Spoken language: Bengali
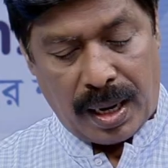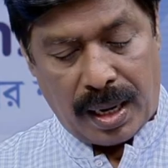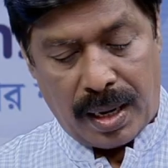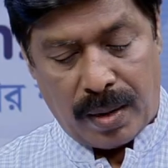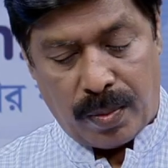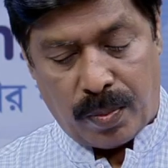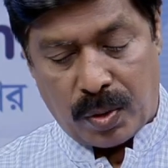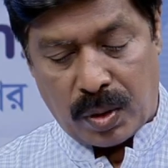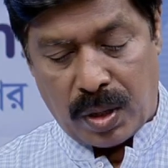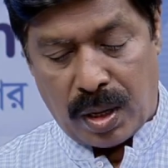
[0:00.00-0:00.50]

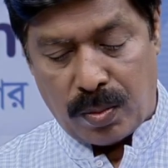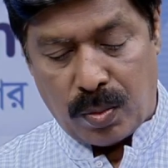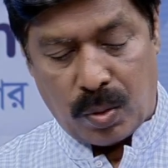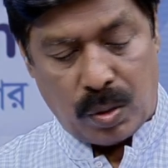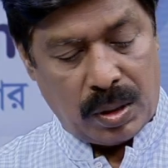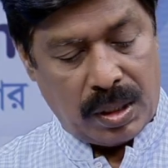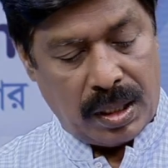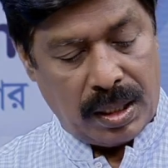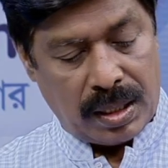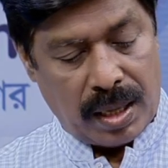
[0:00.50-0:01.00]

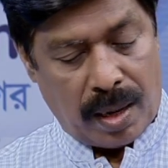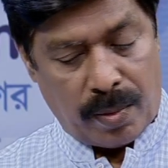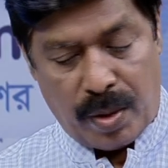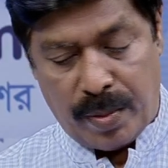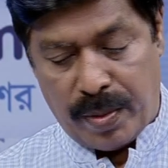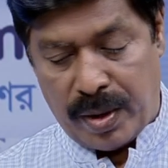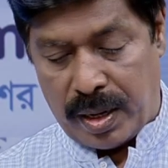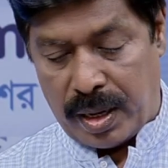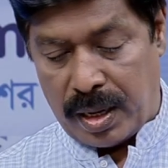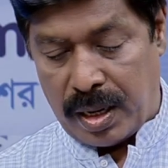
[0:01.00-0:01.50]
প্রধানমন্ত্রী
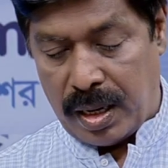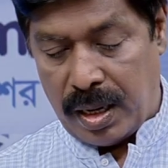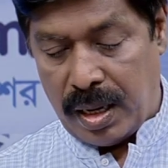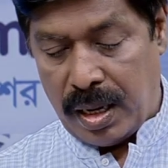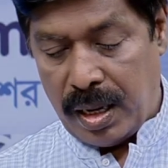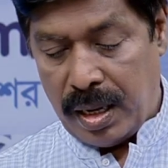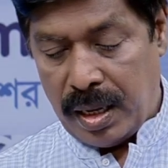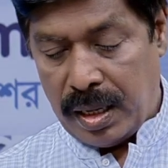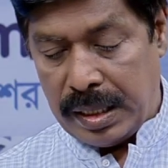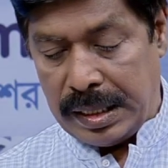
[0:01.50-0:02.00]
তামিমের
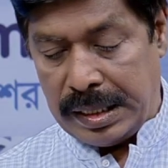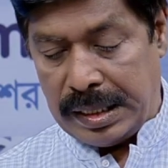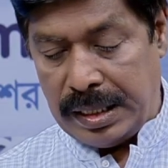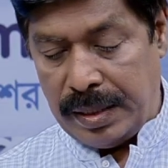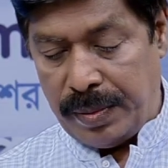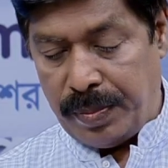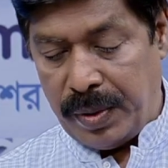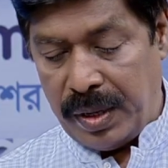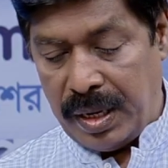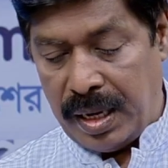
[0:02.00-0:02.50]

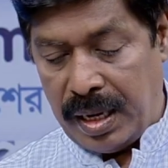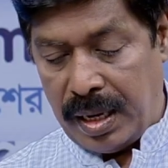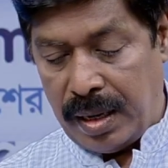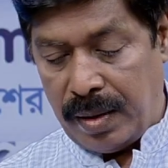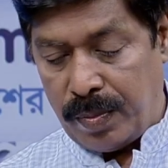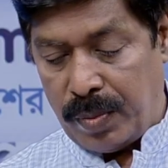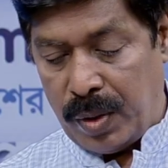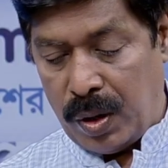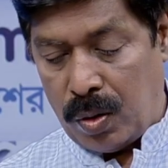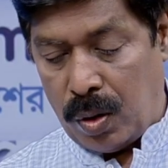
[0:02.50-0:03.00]
জিপিএর
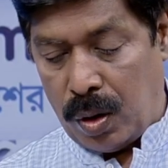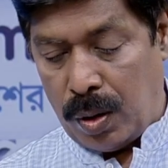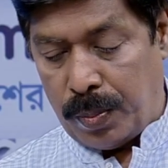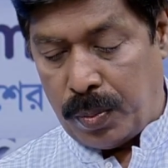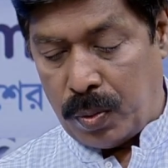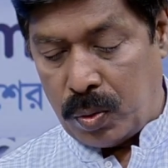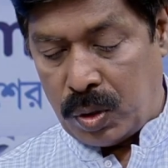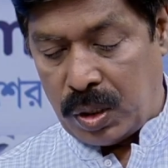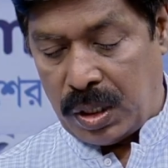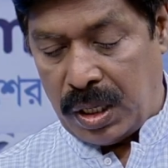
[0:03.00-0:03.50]
বিকল্প
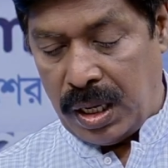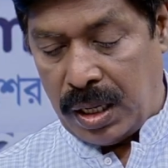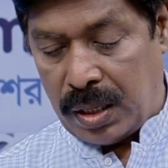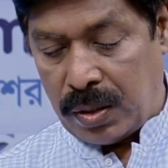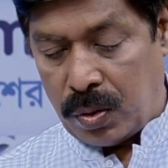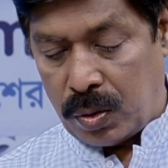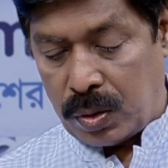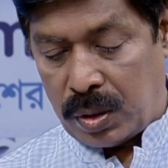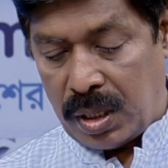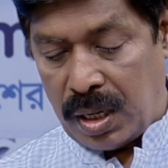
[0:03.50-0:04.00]
ঠিক
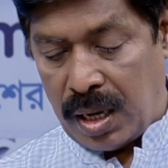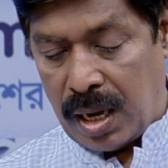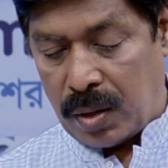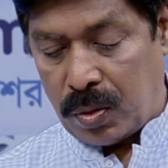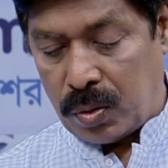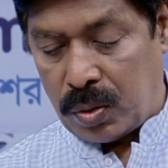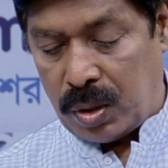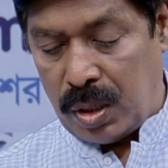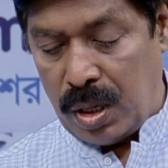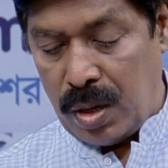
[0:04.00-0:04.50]
করতে আরও
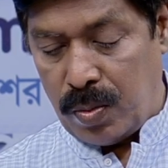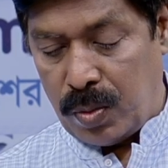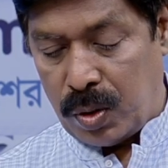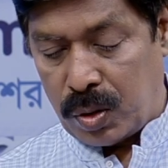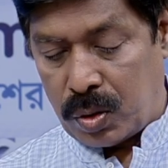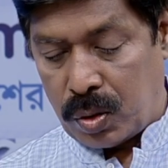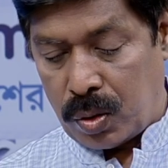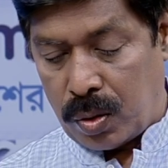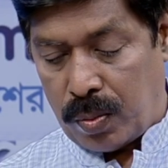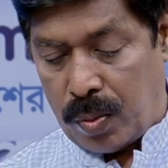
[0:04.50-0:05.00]
তিন
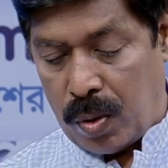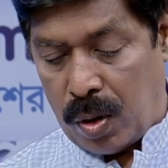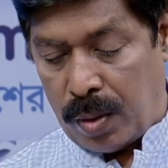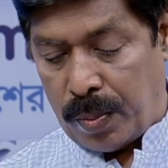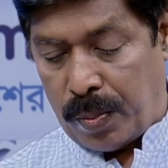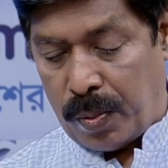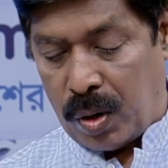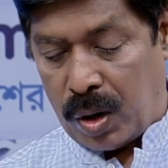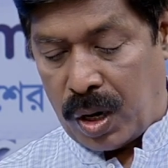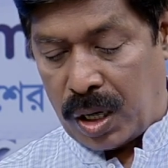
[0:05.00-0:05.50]
বছর ফল
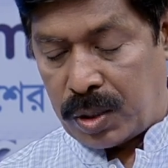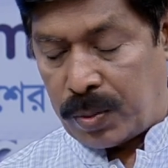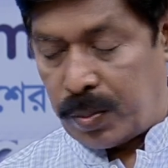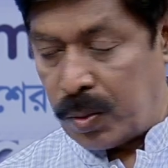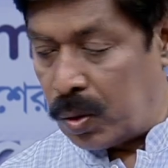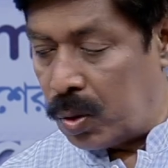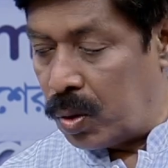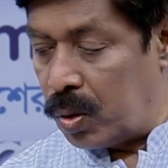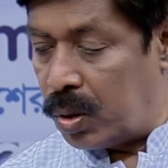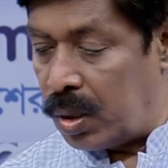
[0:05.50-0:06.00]
প্রকাশ
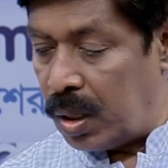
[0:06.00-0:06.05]
পদ্ধতি